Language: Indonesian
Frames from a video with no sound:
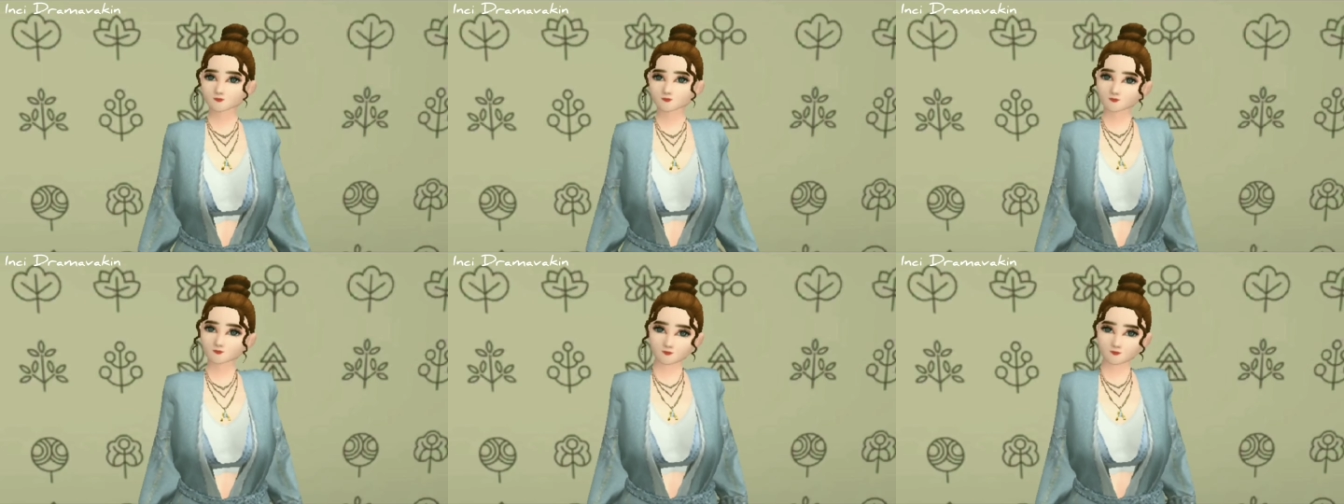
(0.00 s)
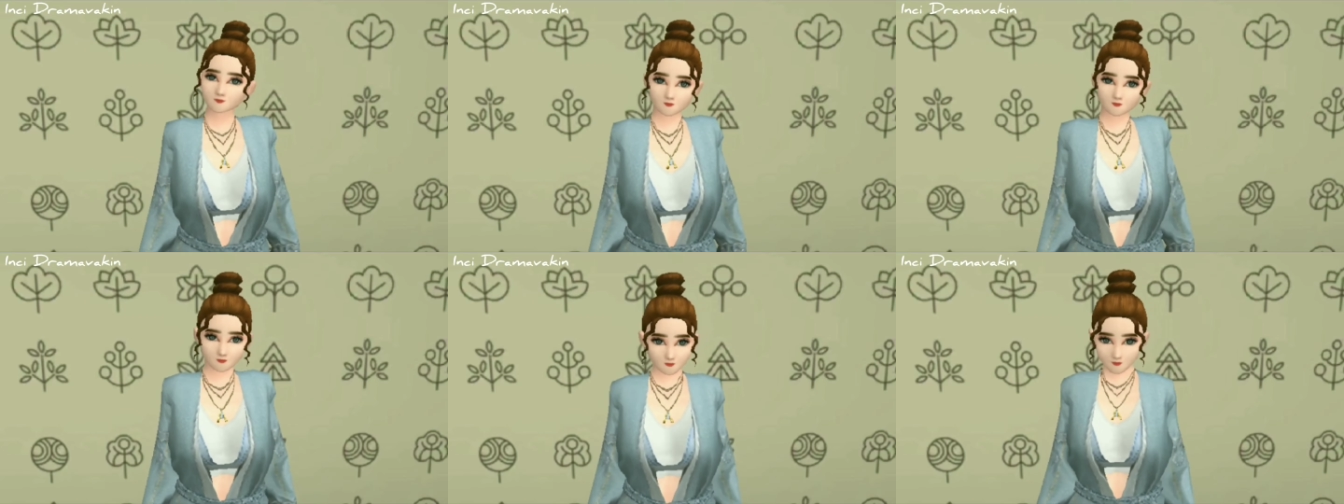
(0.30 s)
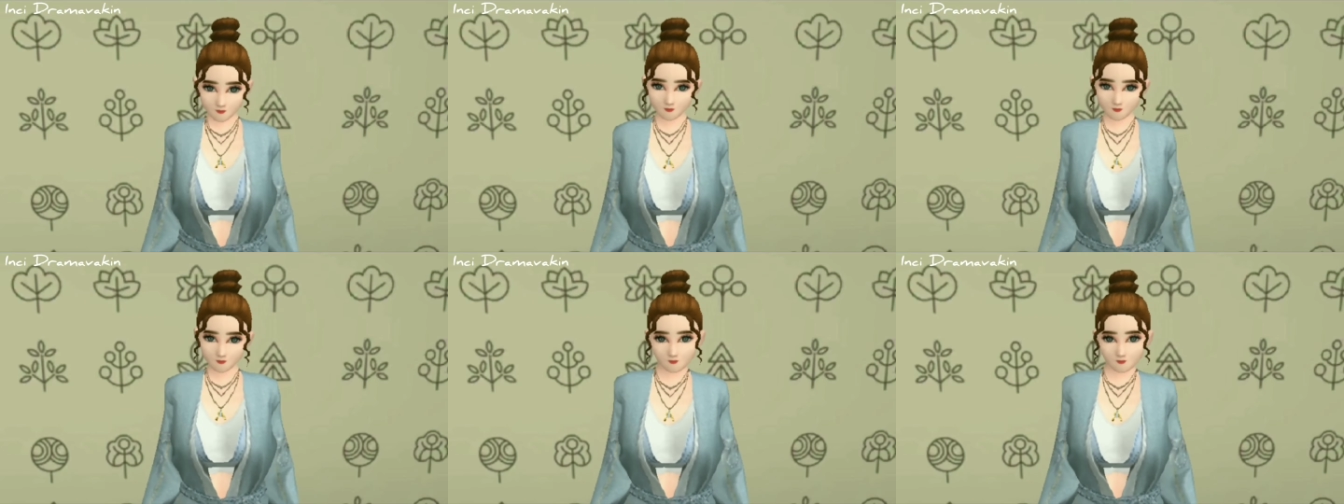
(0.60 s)
Aku mohon
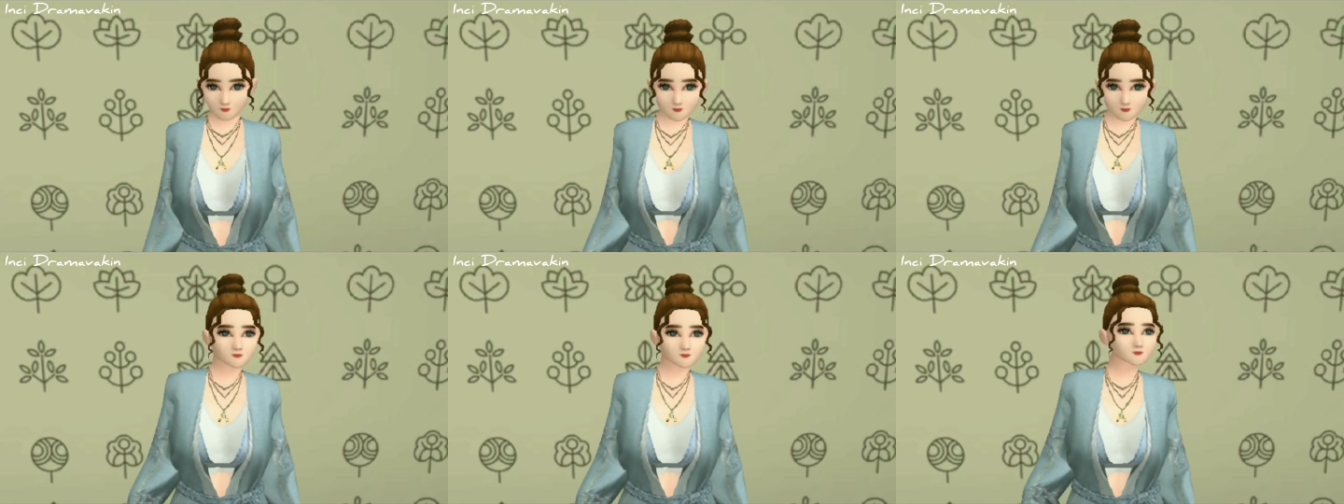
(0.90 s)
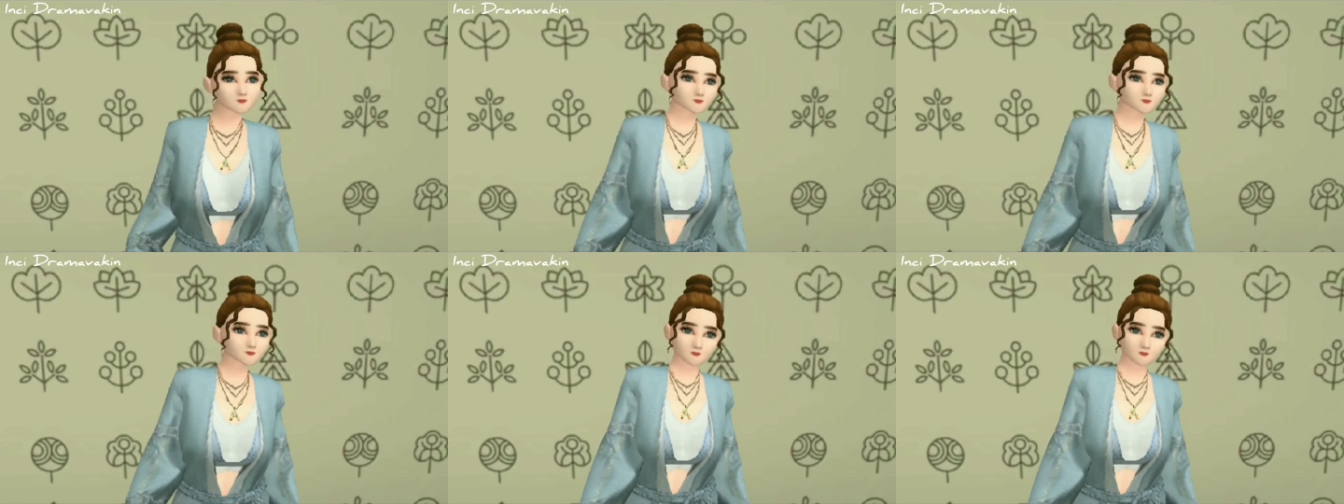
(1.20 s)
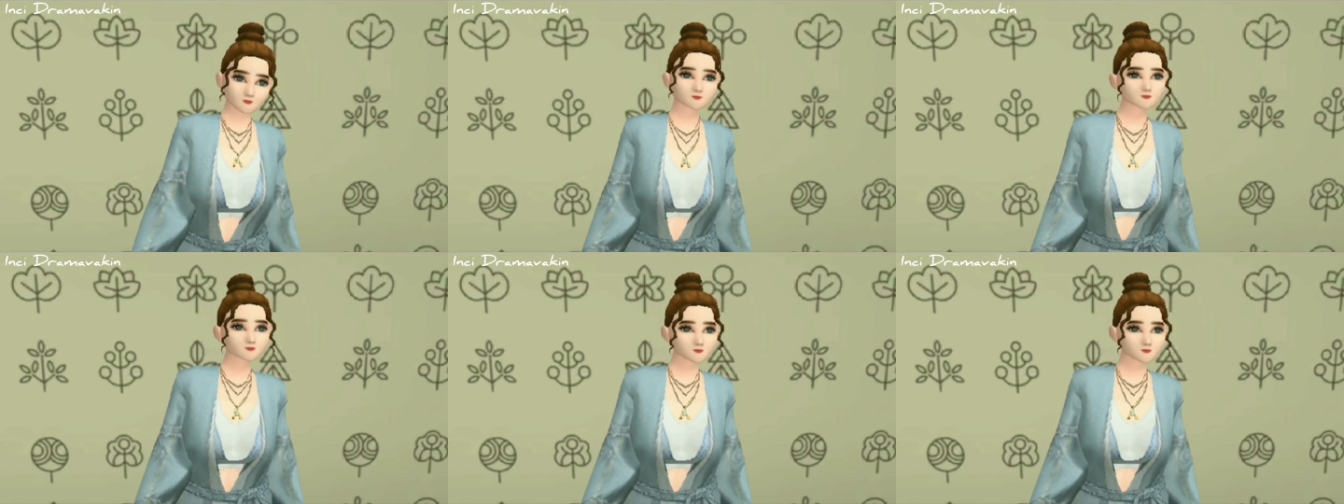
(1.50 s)
maaf karena aku
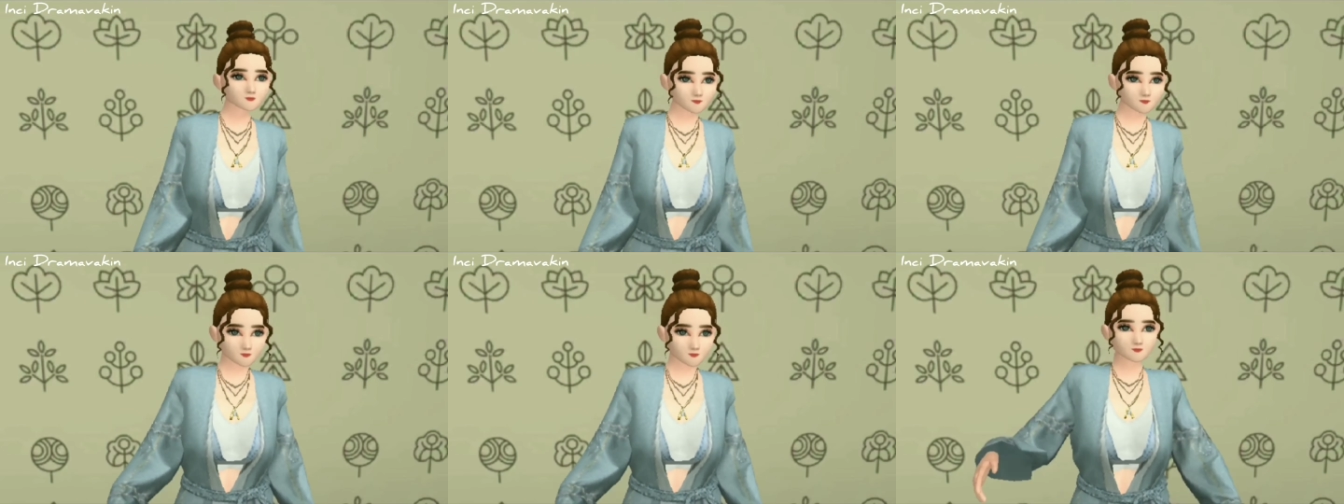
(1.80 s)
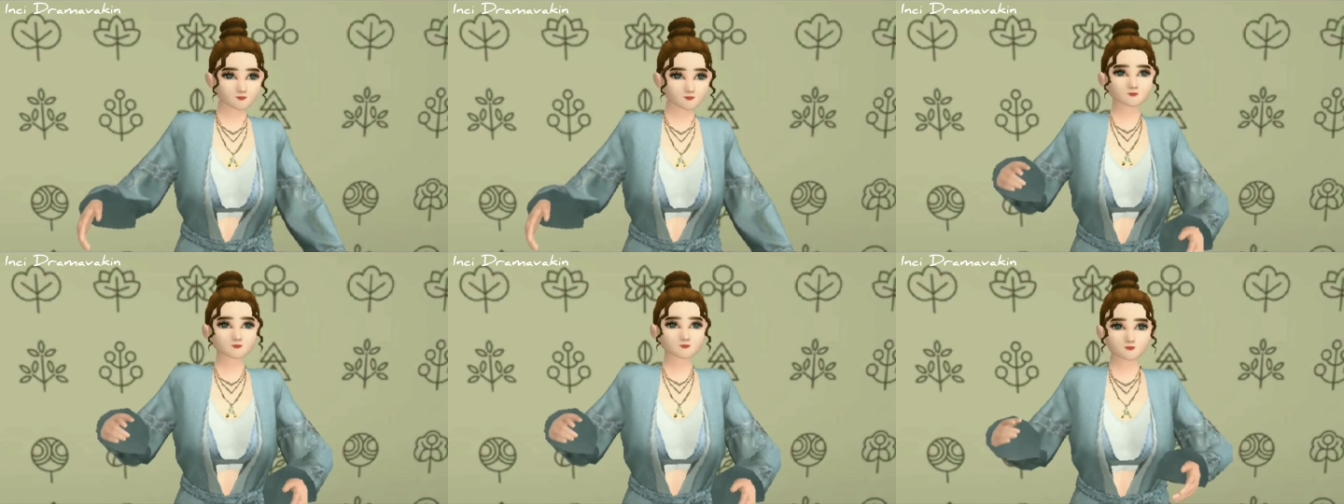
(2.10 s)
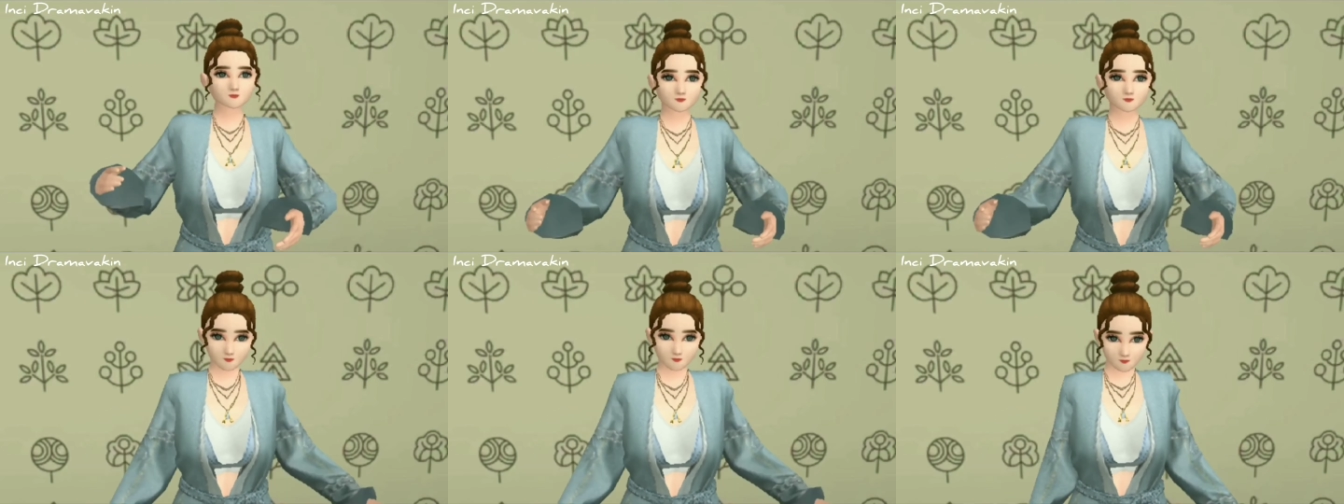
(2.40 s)
terlambat.
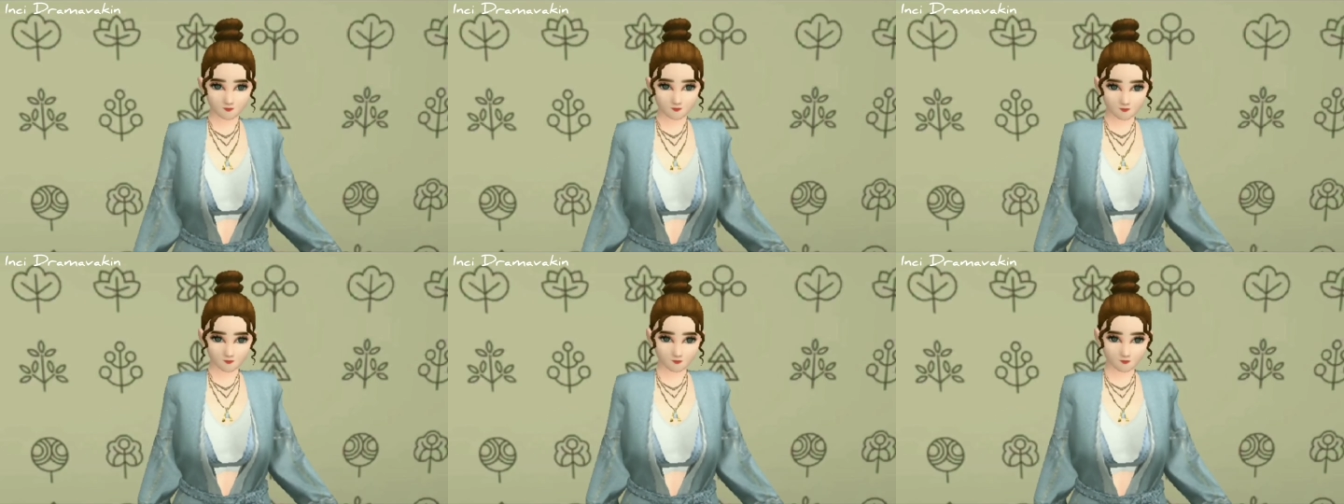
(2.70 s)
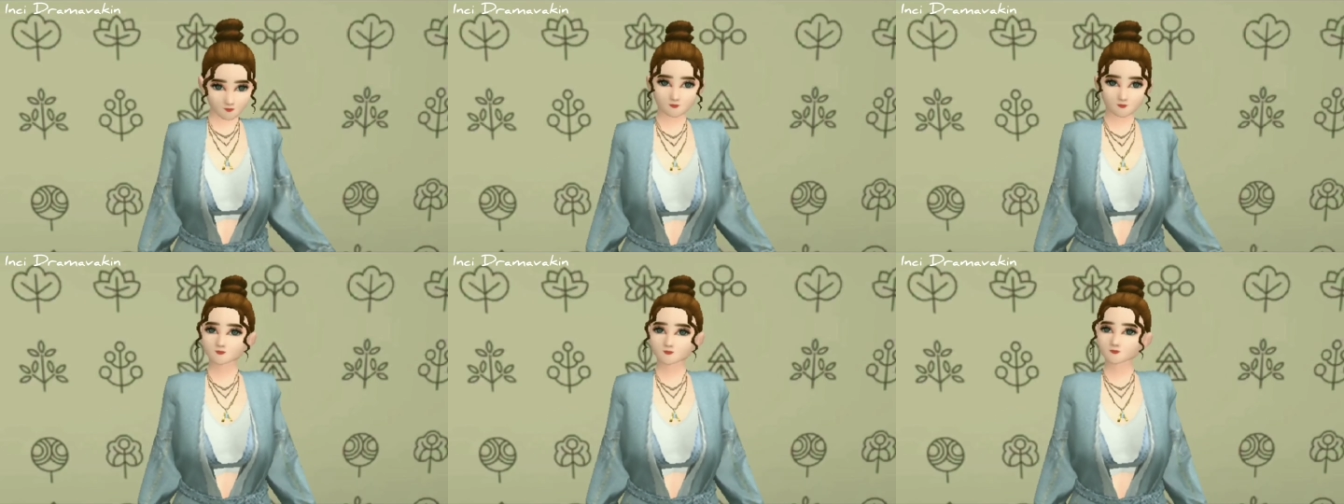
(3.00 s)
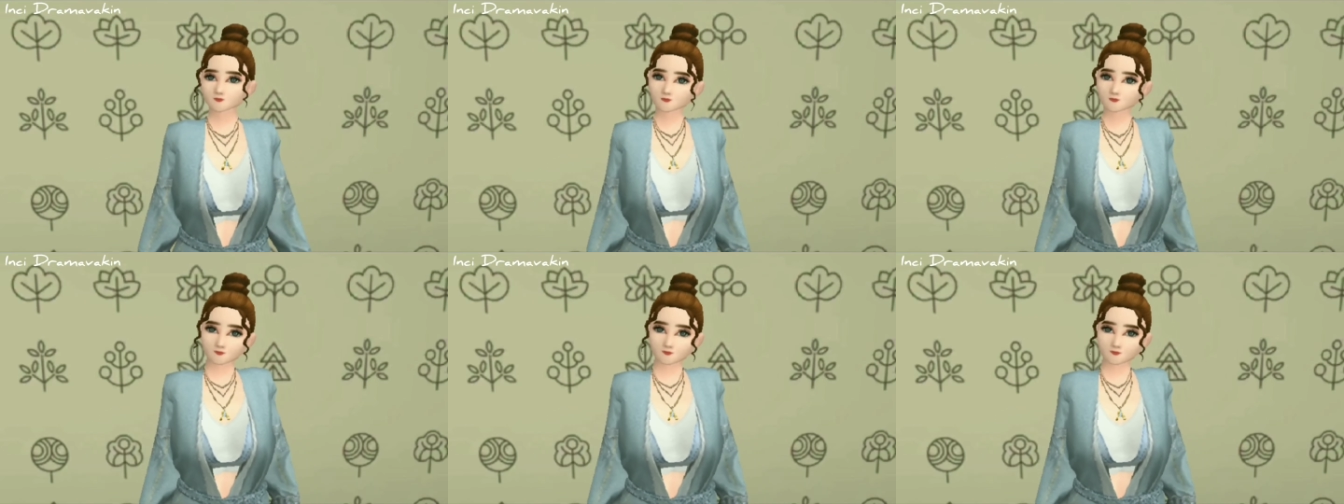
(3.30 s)
Janjiannya kan
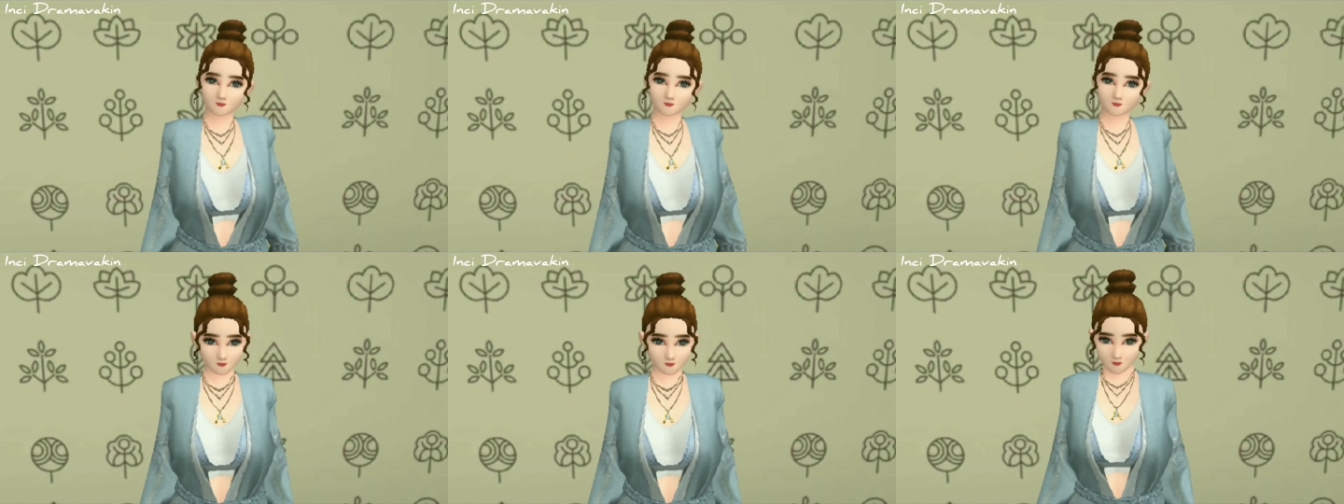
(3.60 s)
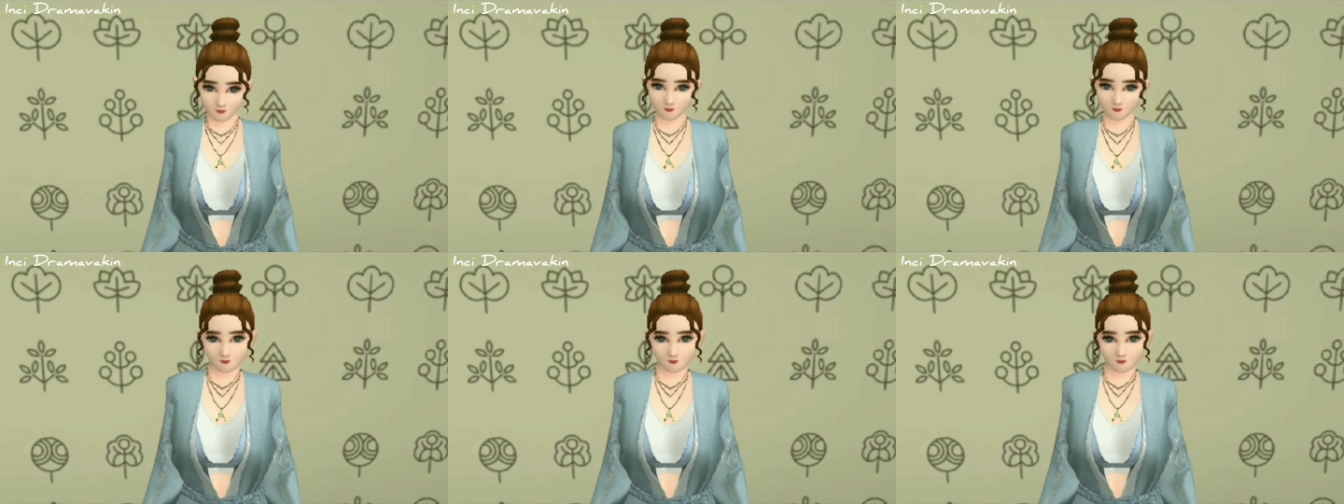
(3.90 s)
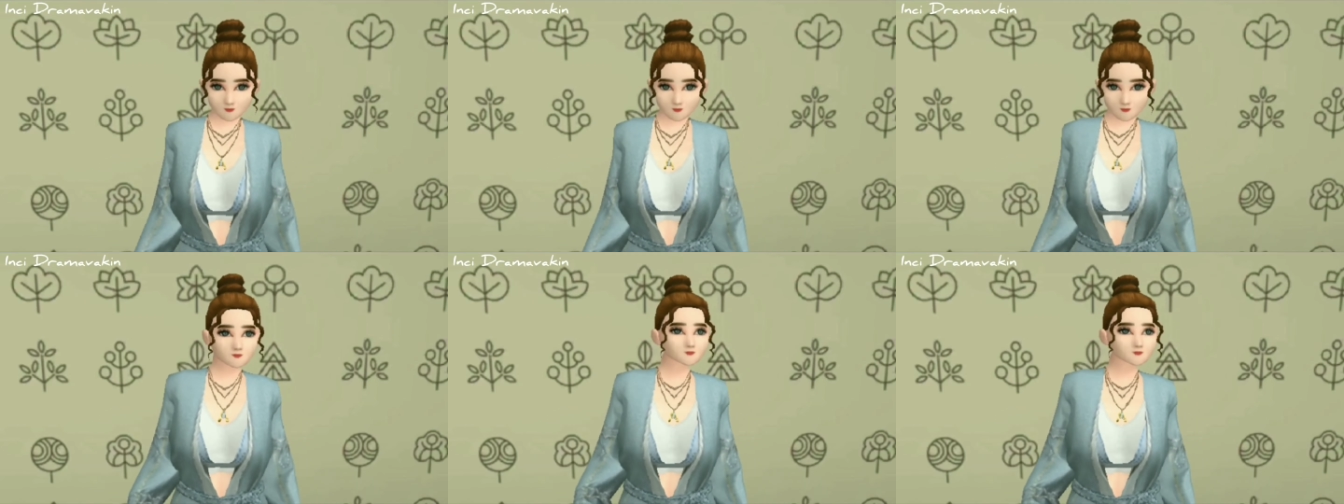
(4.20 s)
jam 8 malam ya.